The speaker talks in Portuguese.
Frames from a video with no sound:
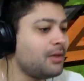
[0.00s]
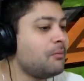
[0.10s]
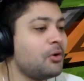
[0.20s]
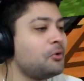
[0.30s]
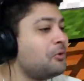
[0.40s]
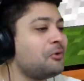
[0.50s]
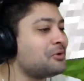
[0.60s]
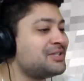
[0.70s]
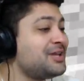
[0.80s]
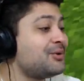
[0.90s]
Eu, eu, não, eu não,
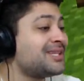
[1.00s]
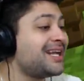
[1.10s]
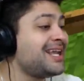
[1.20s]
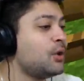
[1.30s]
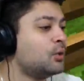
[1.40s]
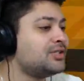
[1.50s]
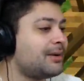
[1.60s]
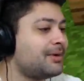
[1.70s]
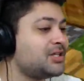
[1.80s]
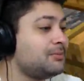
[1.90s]
consegui encontrar nenhum
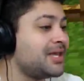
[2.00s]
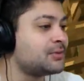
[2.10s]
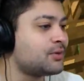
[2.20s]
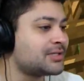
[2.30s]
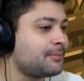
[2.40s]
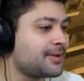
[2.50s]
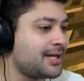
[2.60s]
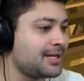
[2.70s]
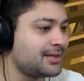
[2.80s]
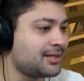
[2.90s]
diamante mesmo com essa
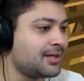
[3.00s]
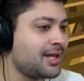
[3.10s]
picareta.